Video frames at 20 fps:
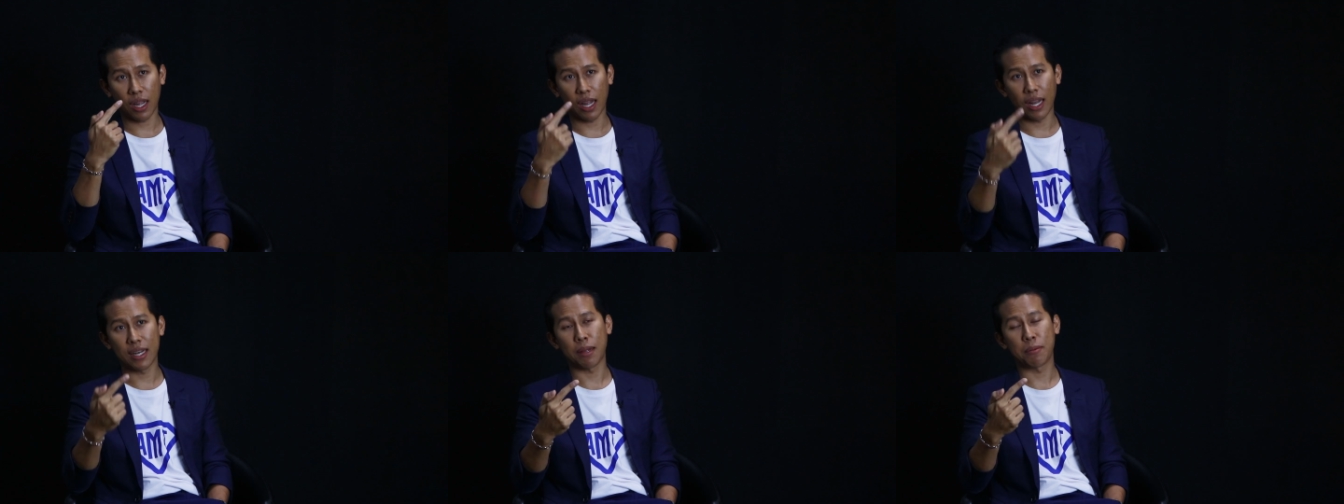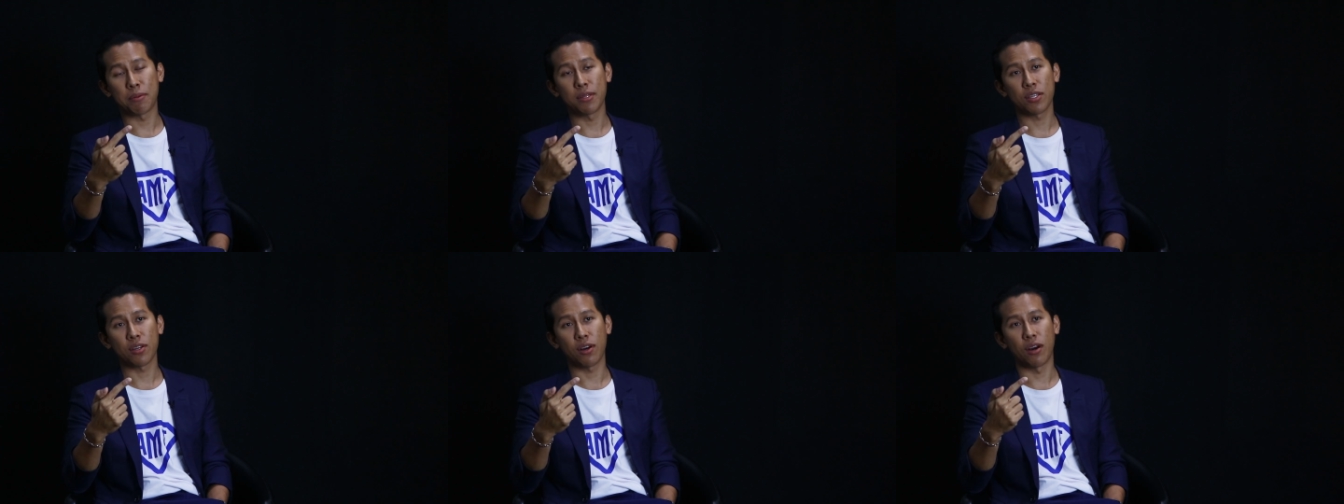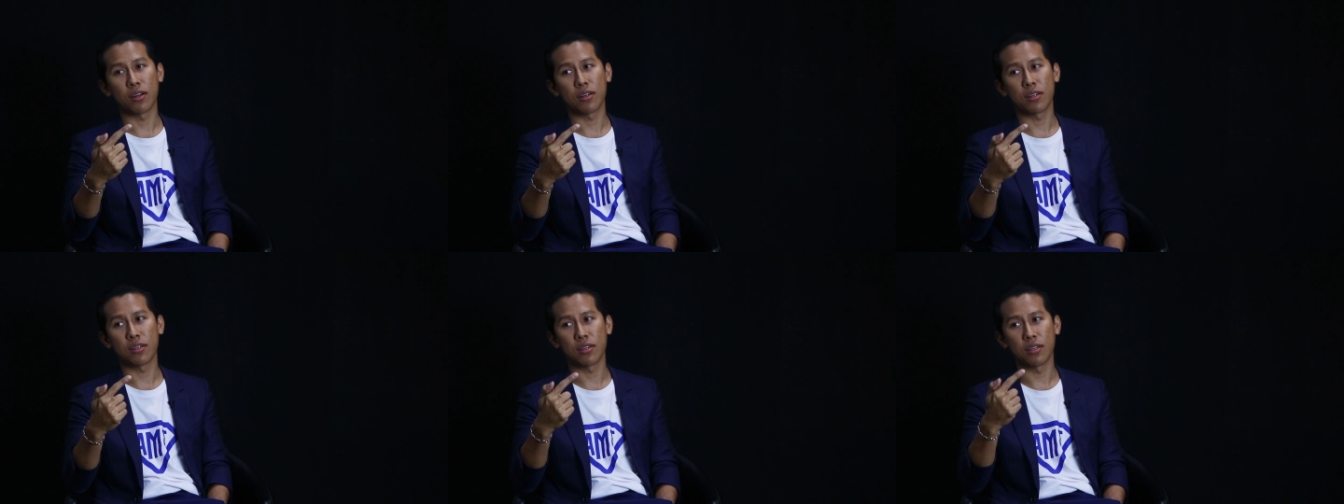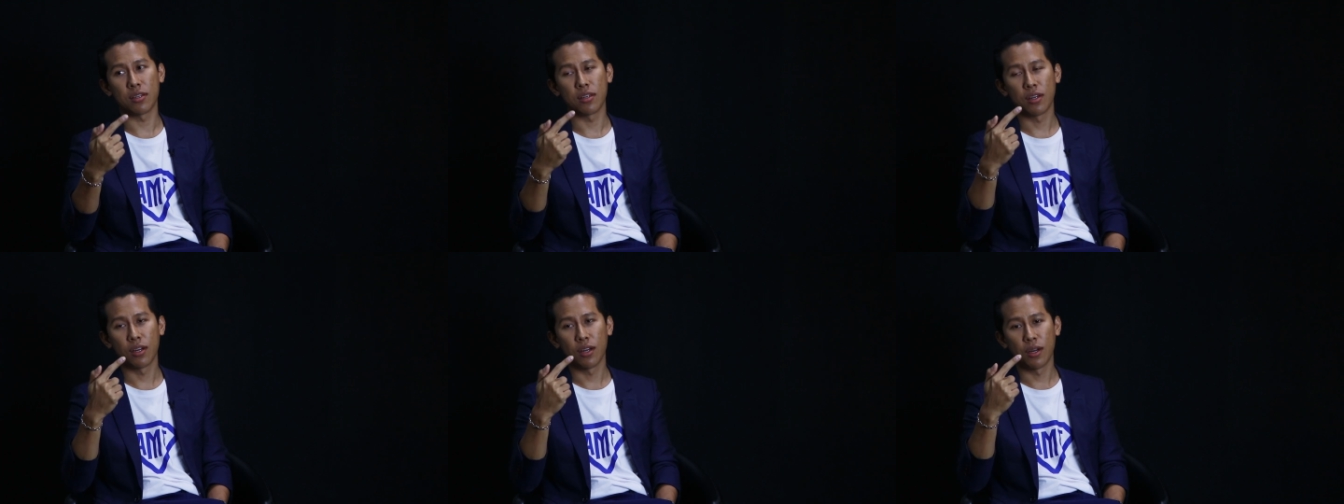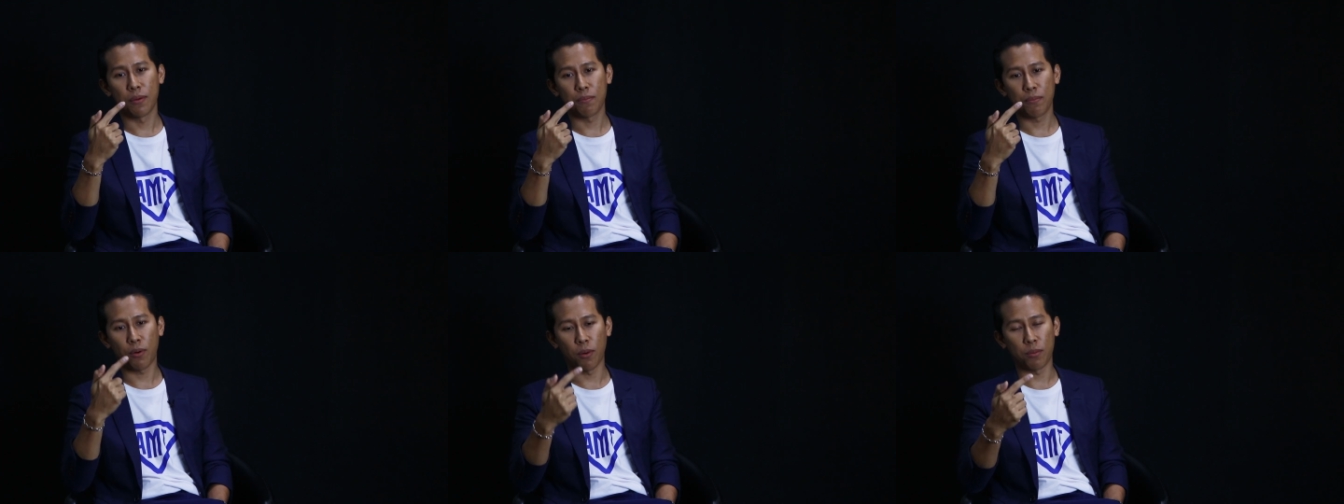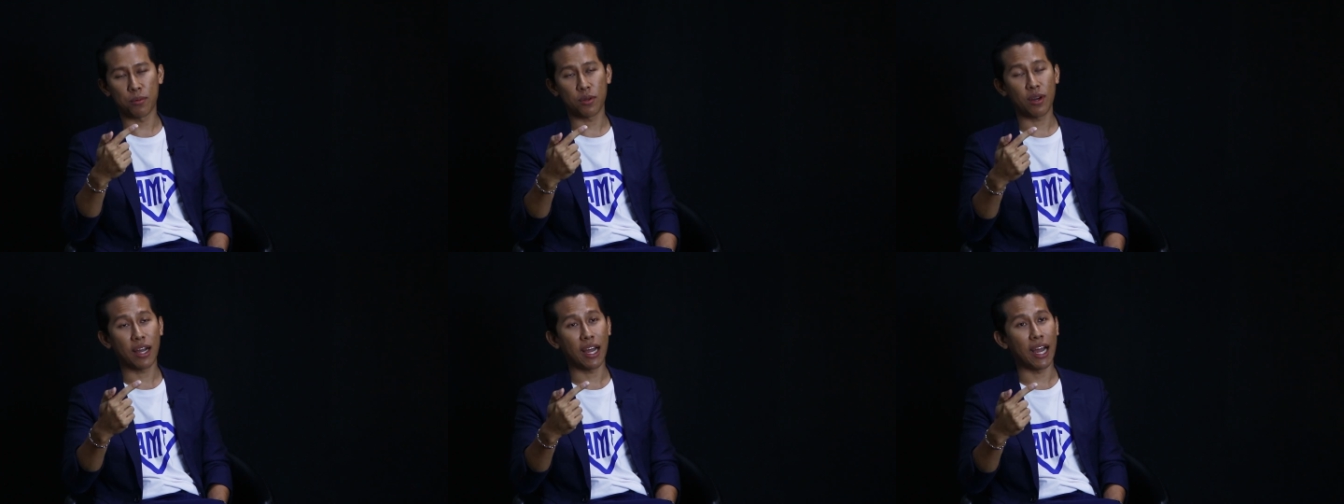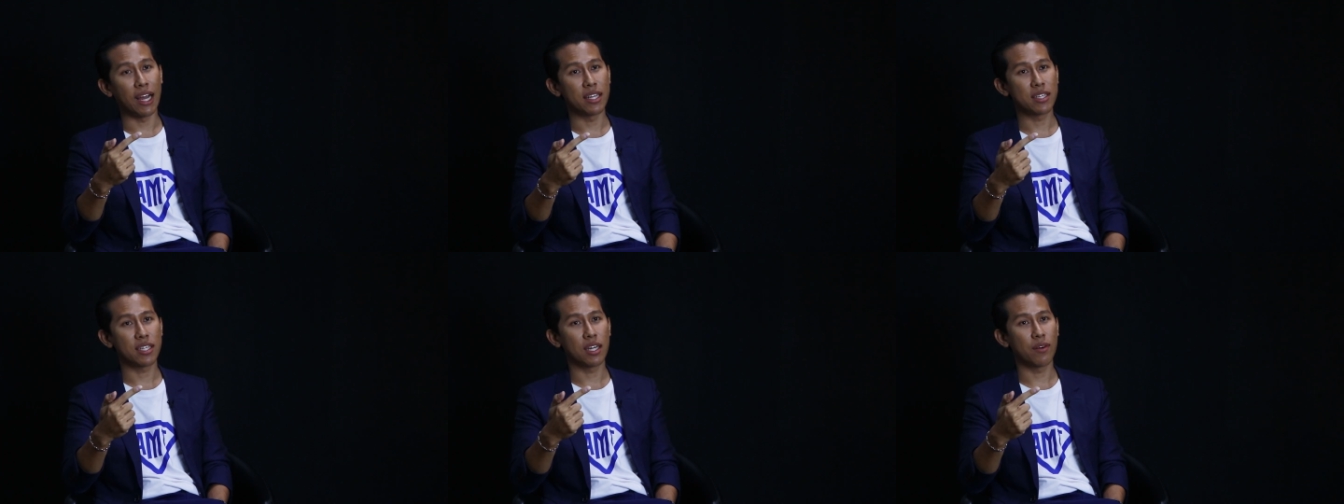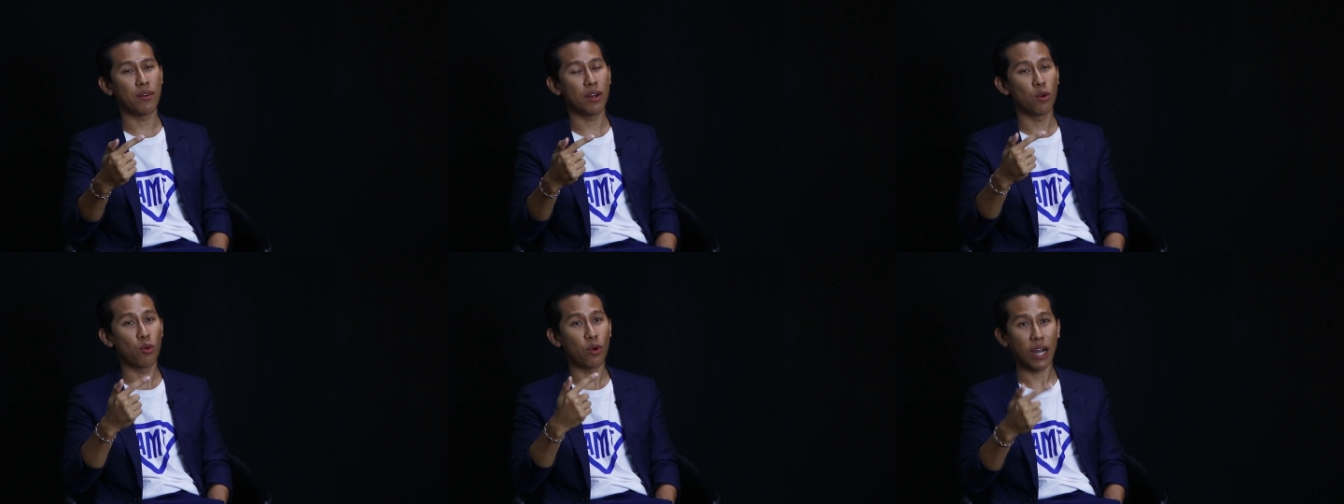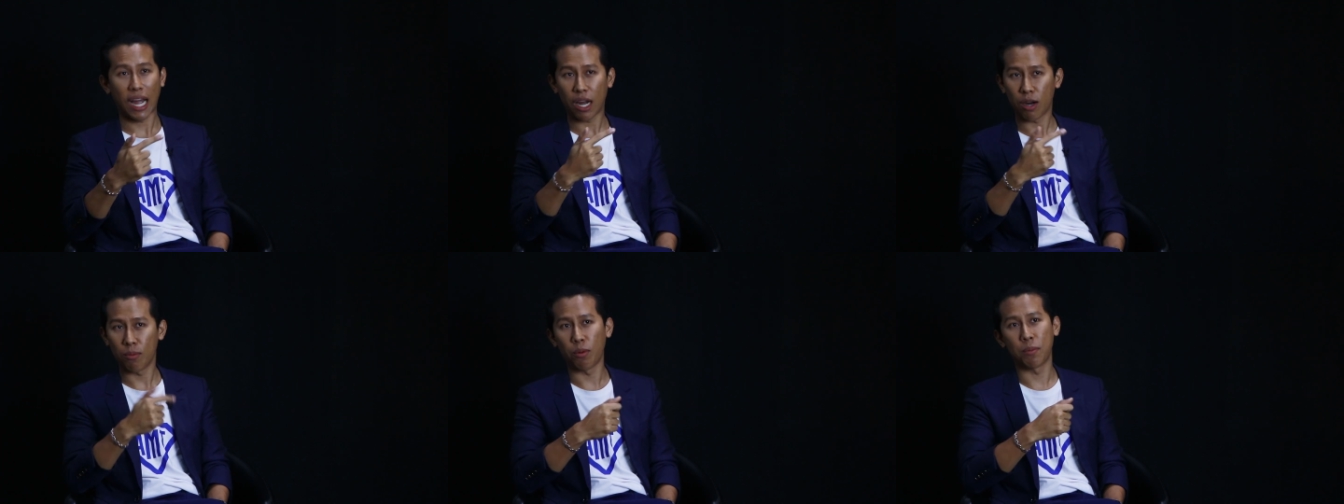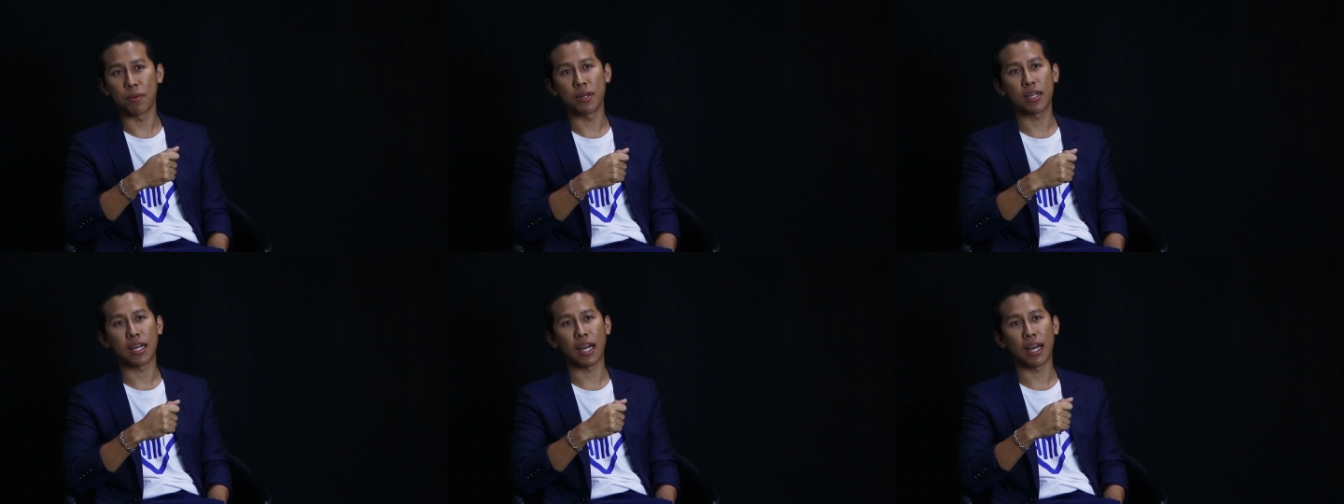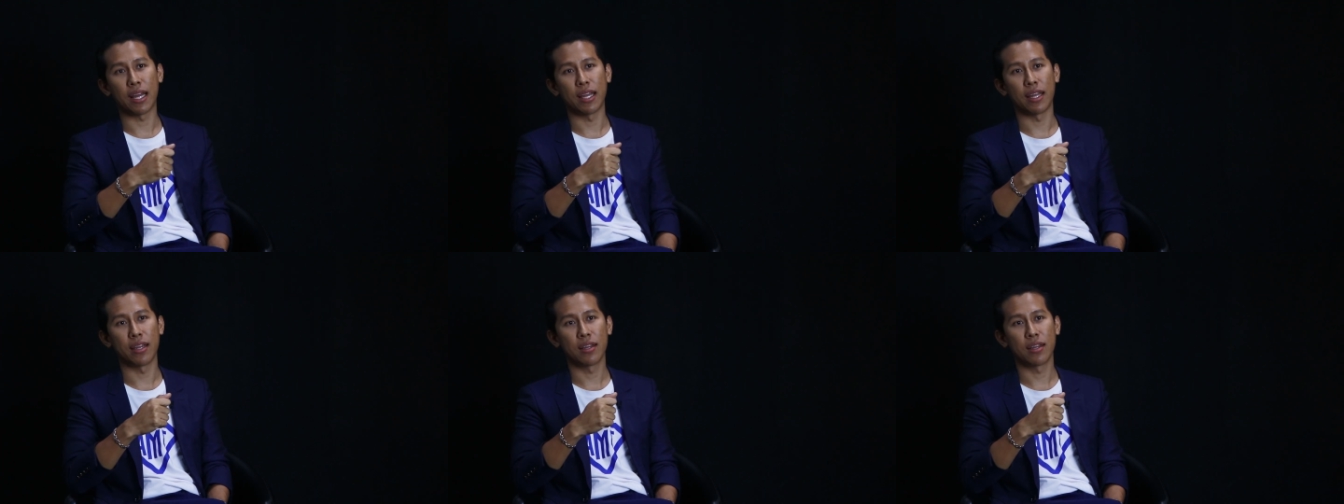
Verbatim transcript: อันดับที่ 2 คือ ผมต้องหาให้เจอว่าลูกค้าของผมคือใคร